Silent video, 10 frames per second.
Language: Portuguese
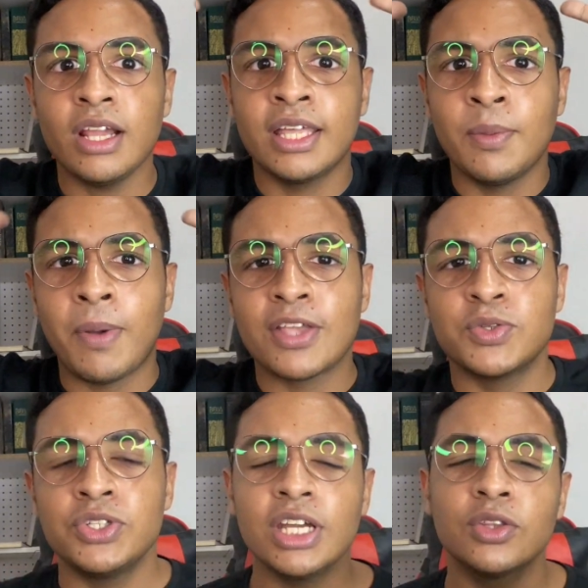que passam
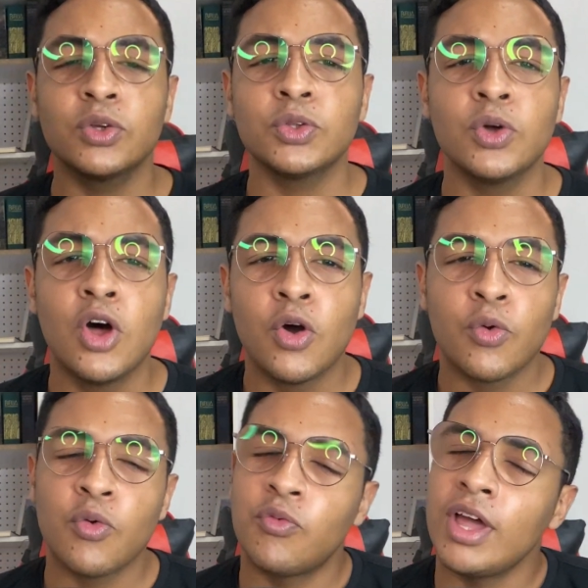o dia todo
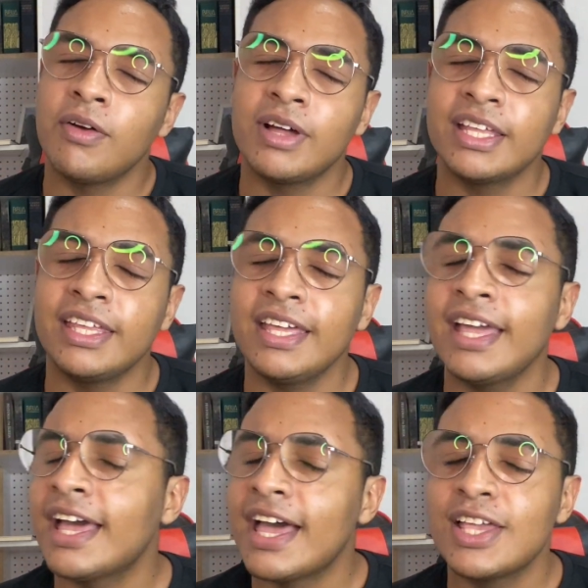com véu
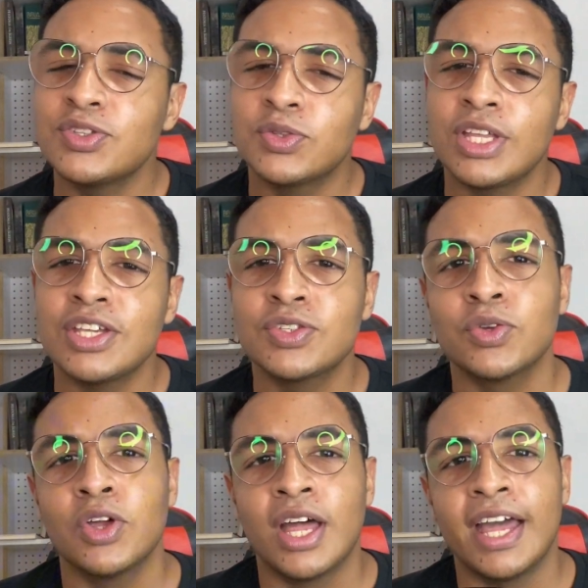aqui, reza o
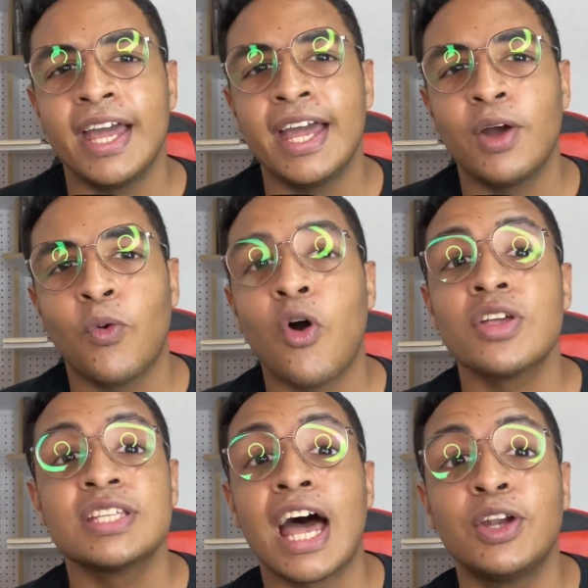texto, é, o
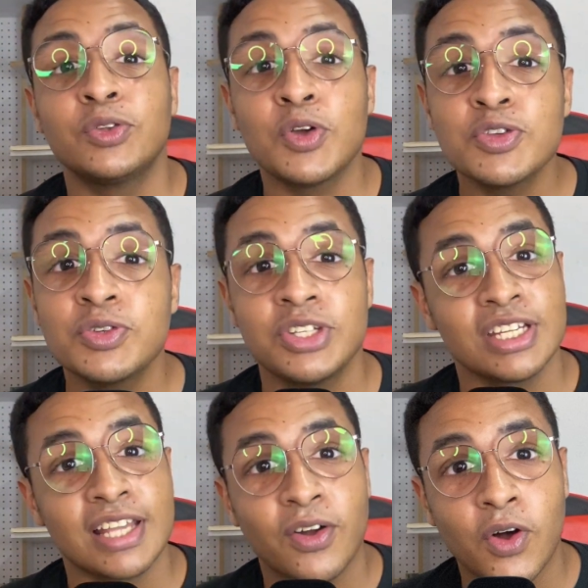rosário todos os
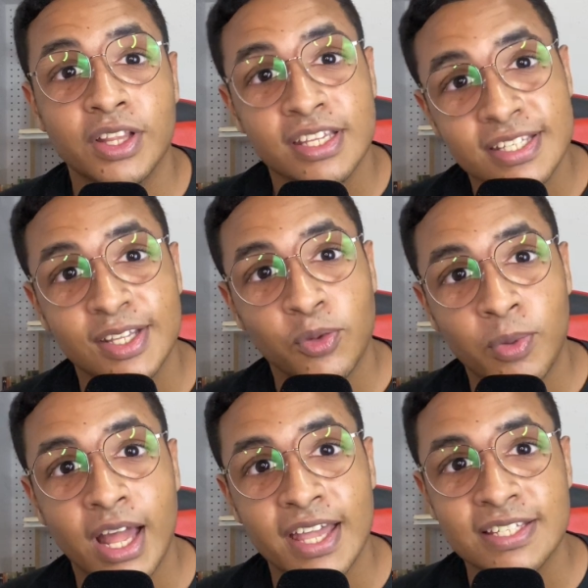dias, acorda cedo
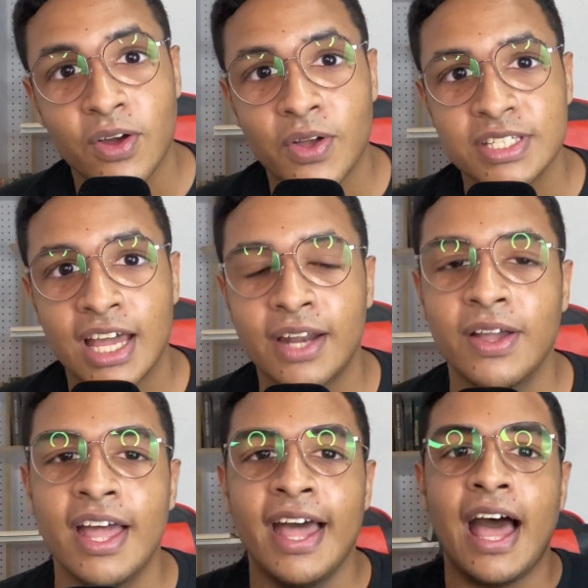para rezar o rosário.
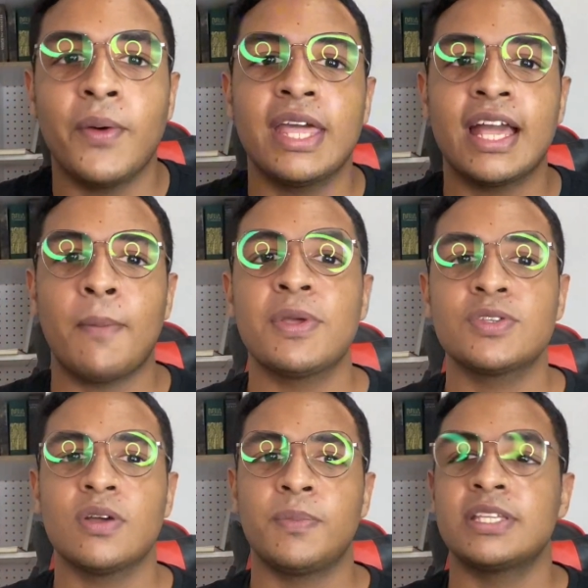Aí o que é que a
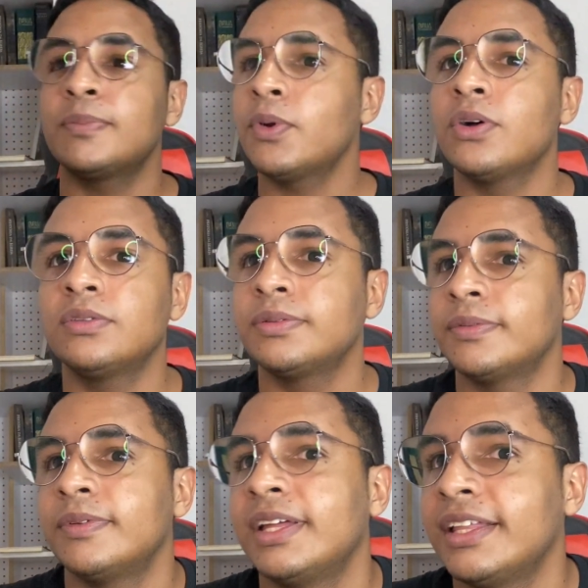pessoa pensa? Pronto,
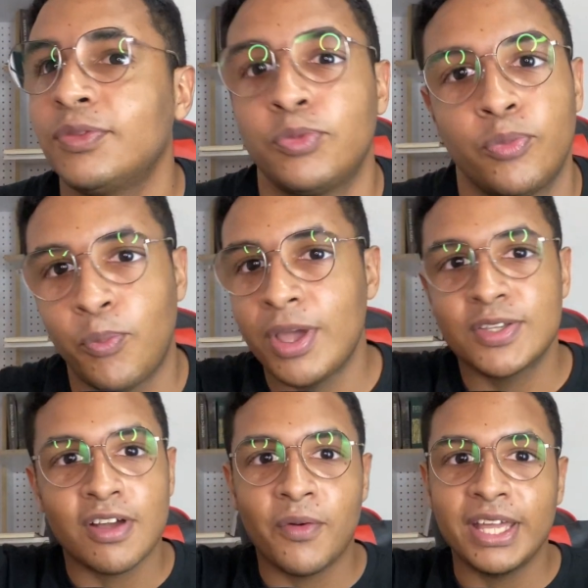o
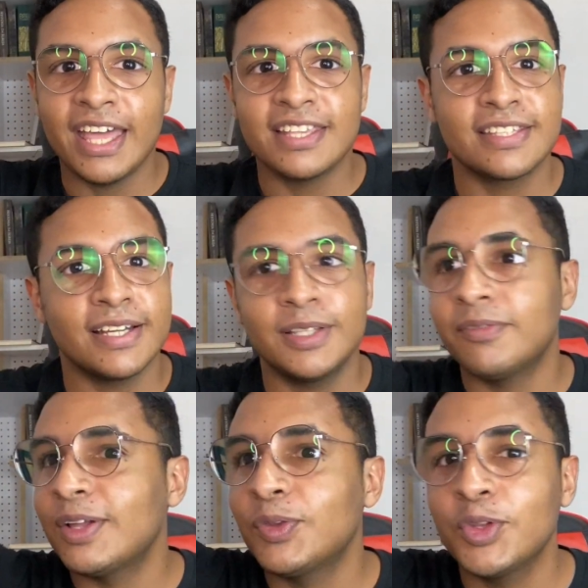pessoal aí é santo,
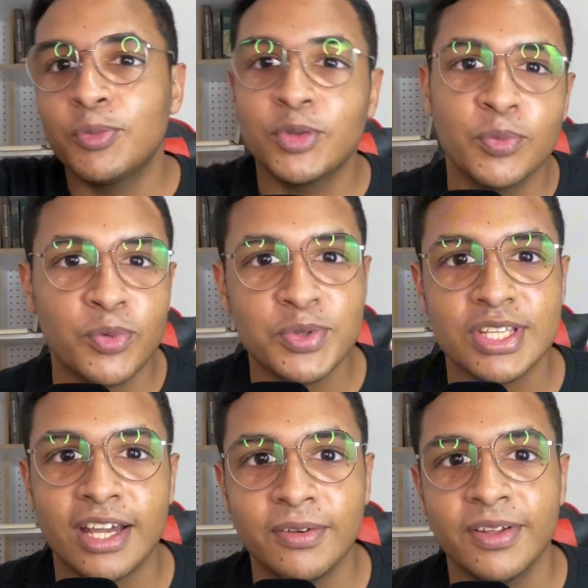vai todo mundo para o
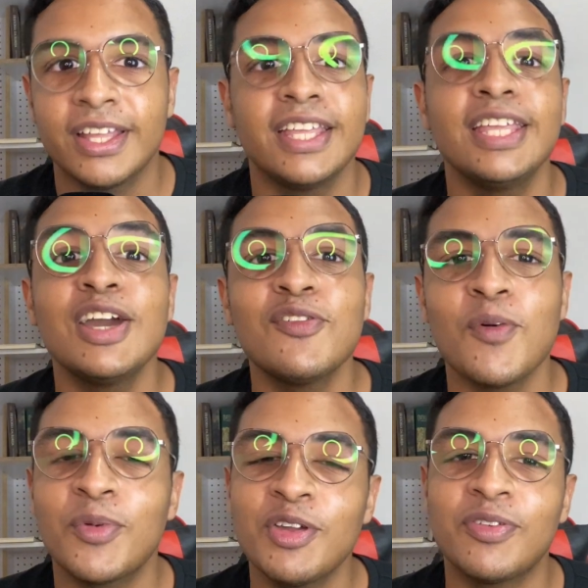céu e eu vou
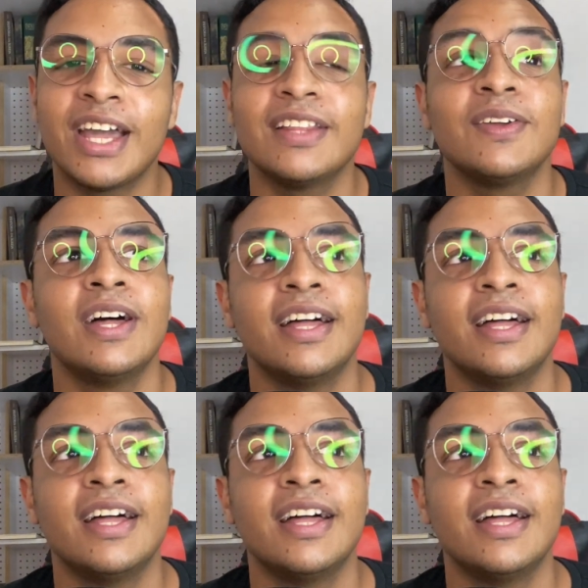para o inferno.